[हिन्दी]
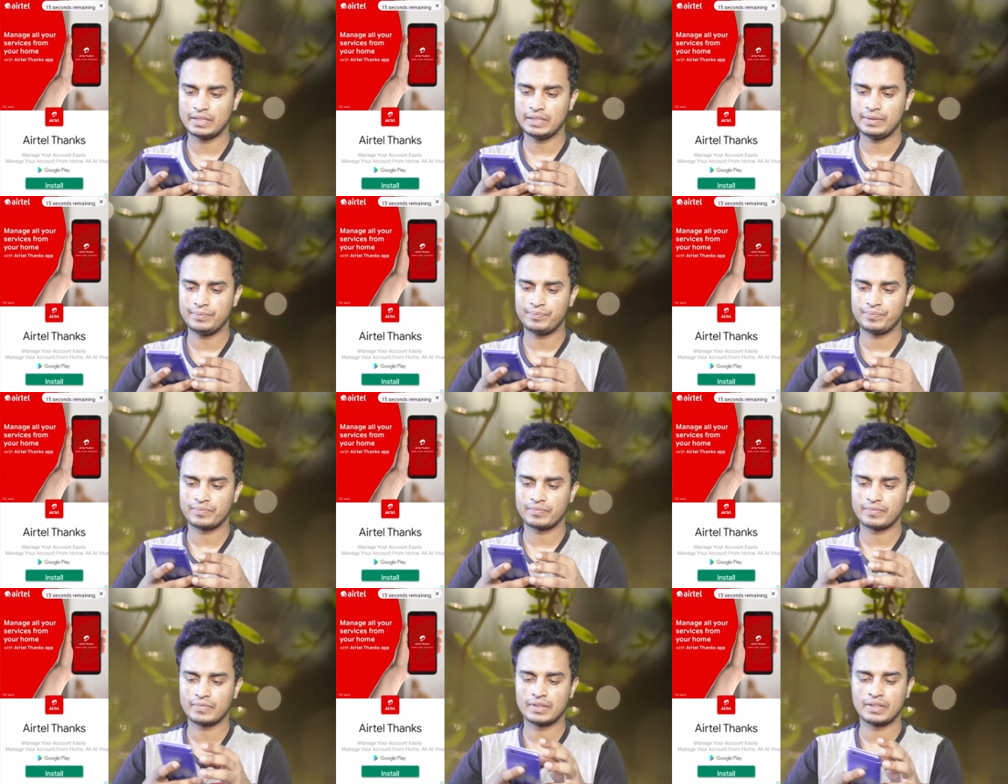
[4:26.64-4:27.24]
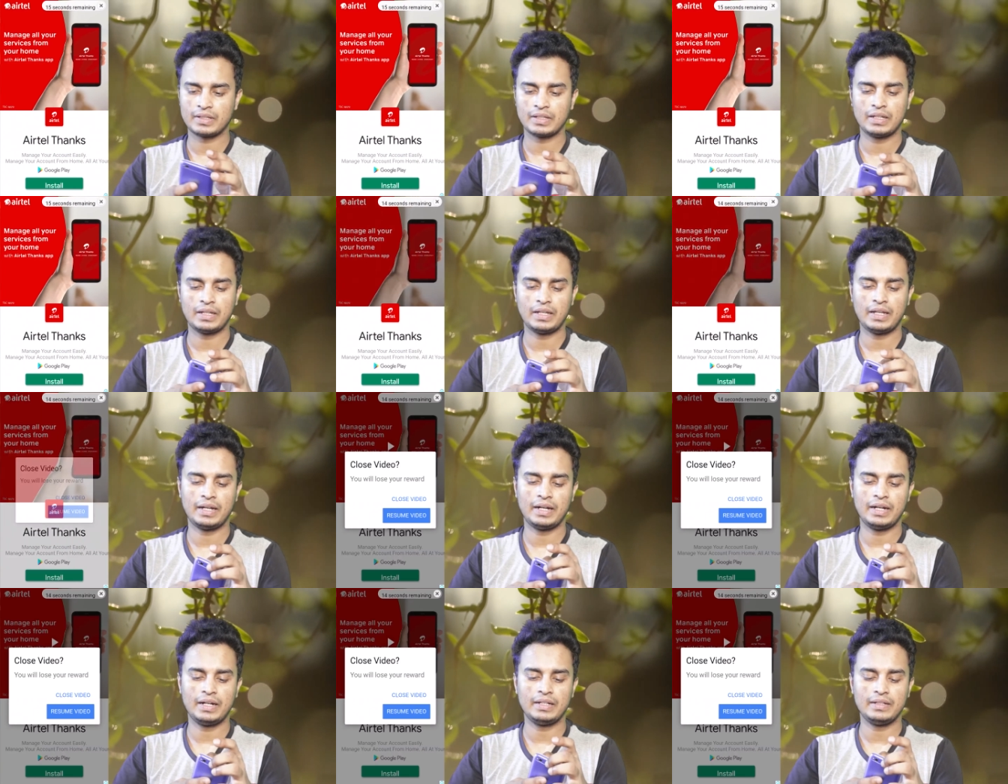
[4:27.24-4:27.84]
से
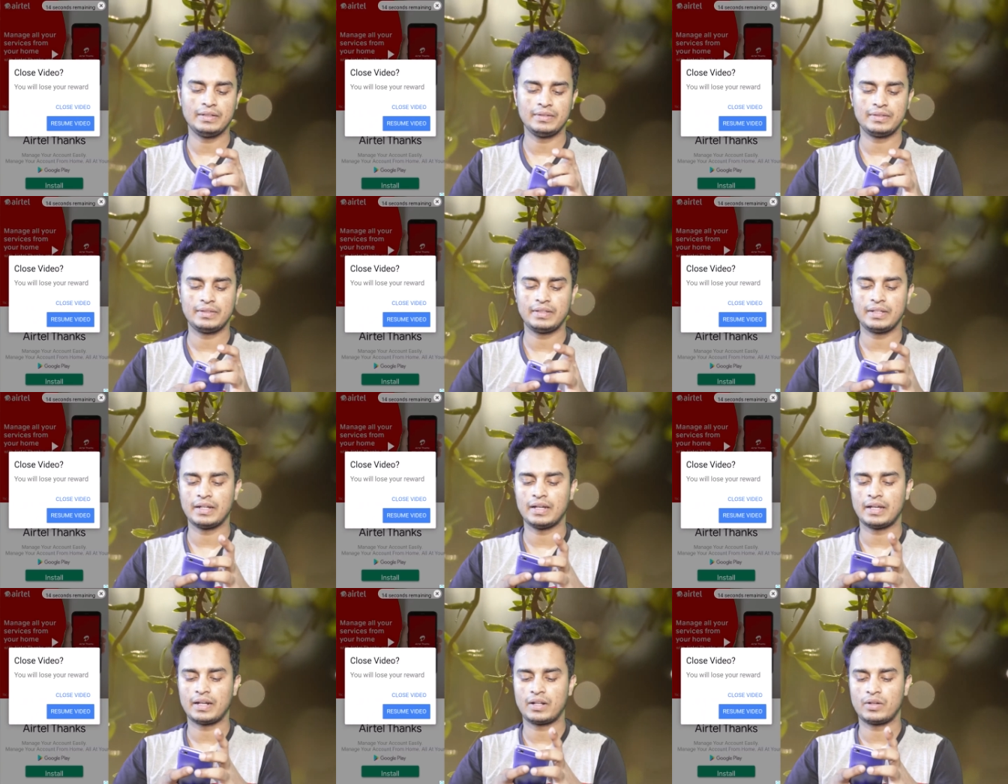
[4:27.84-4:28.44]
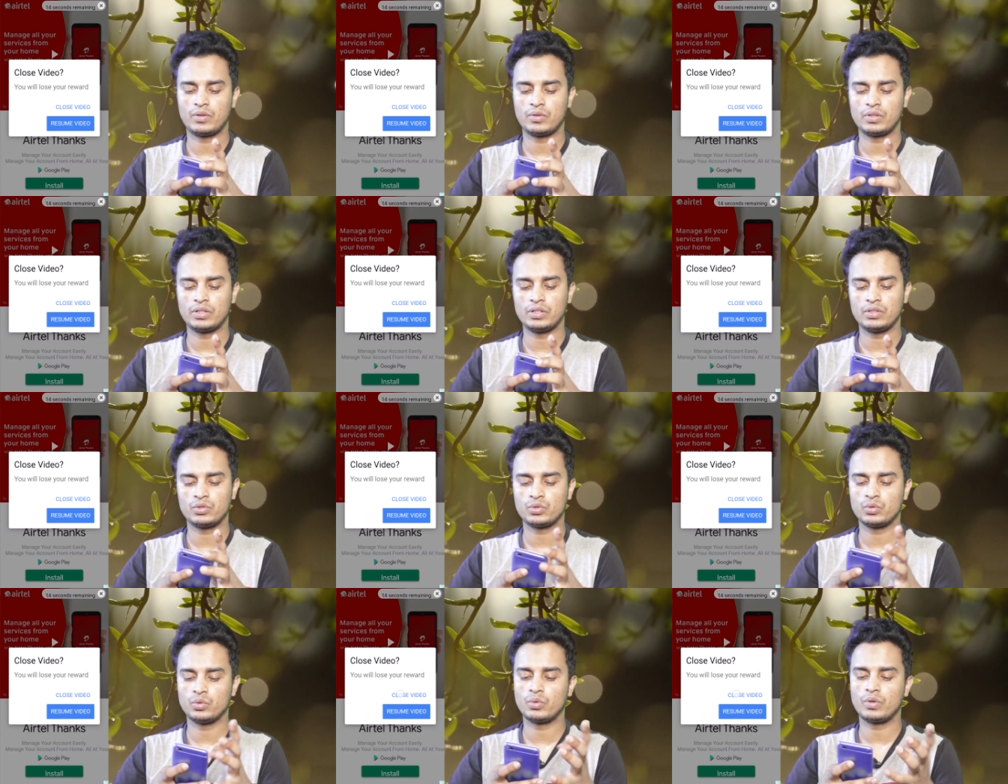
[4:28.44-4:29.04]
एड दिखाना इन्होंने
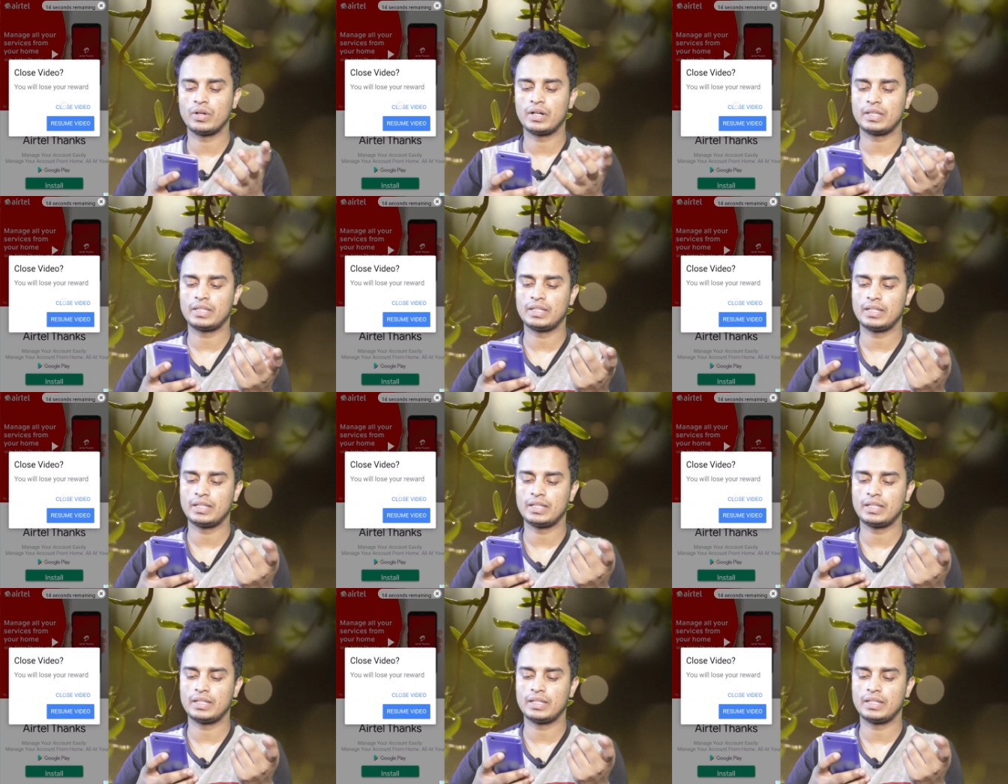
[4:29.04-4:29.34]
शुरू कर